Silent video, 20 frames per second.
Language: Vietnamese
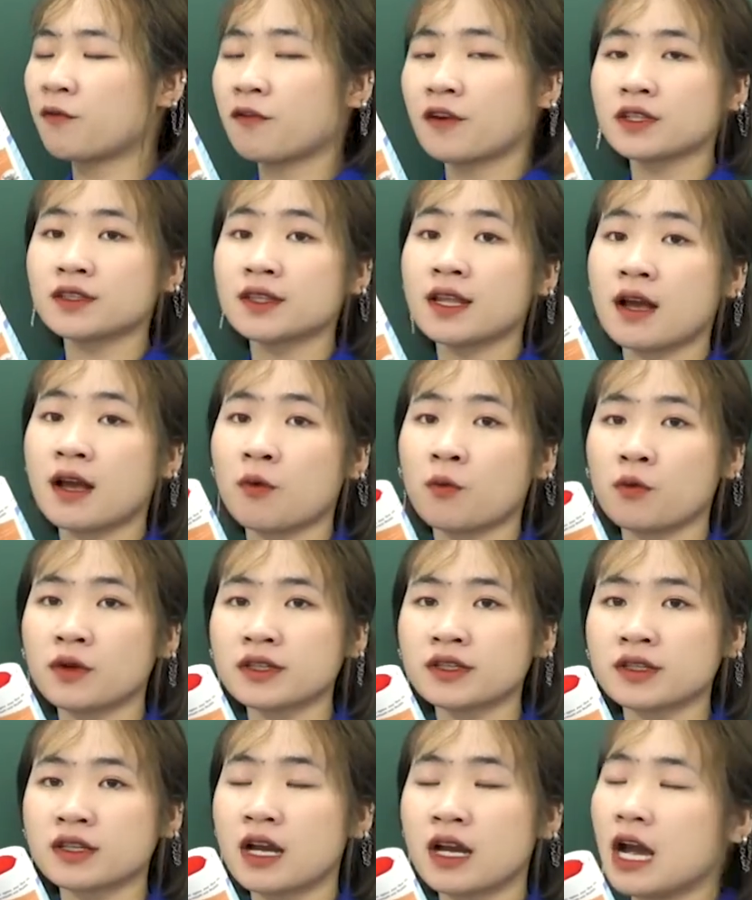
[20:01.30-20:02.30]
first
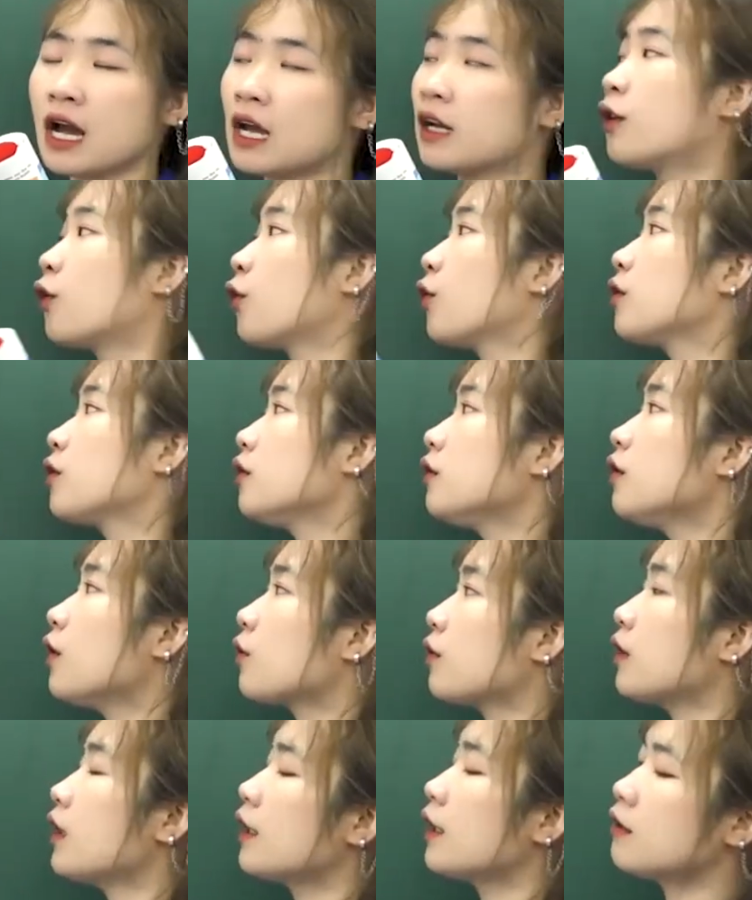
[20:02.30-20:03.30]
language là ngôn ngữ
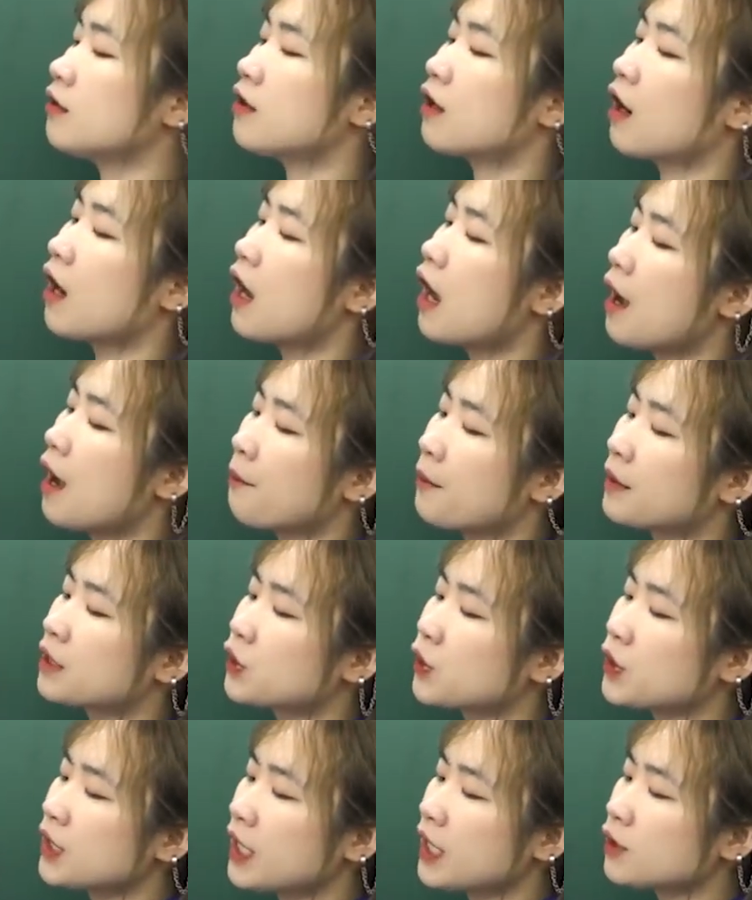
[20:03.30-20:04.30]
đầu tiên được mà
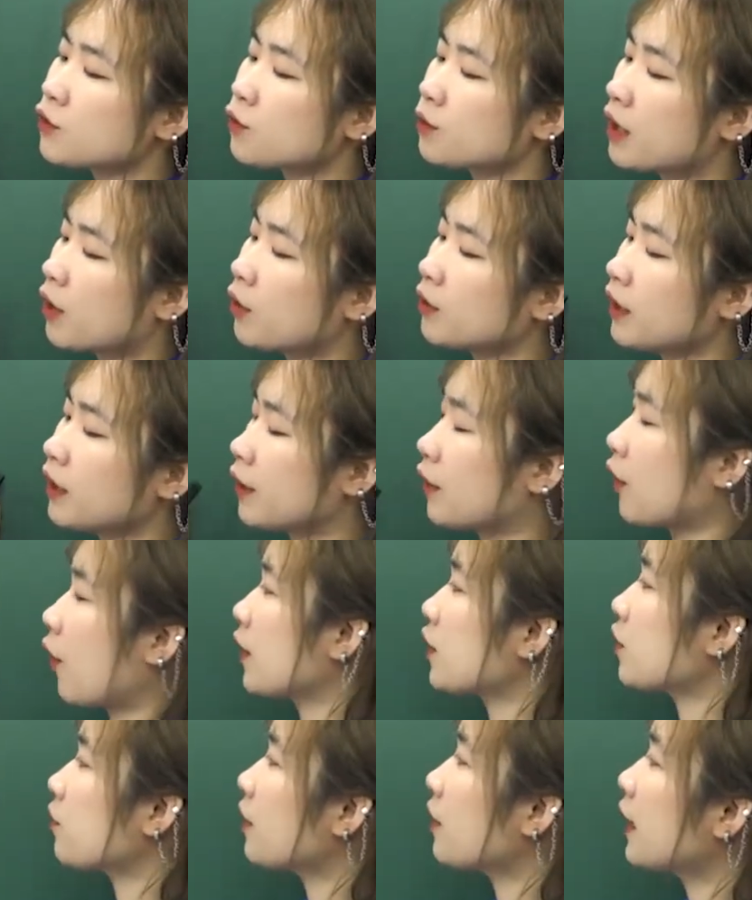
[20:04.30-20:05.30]
duy nhất chúng ta có thể
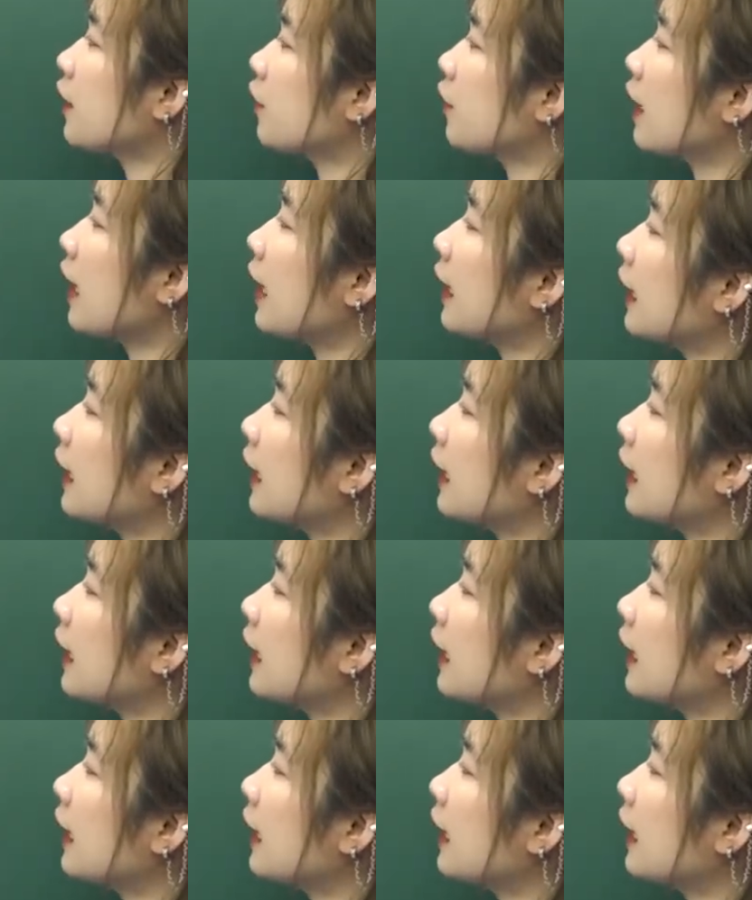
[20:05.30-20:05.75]
nói trong đây đó là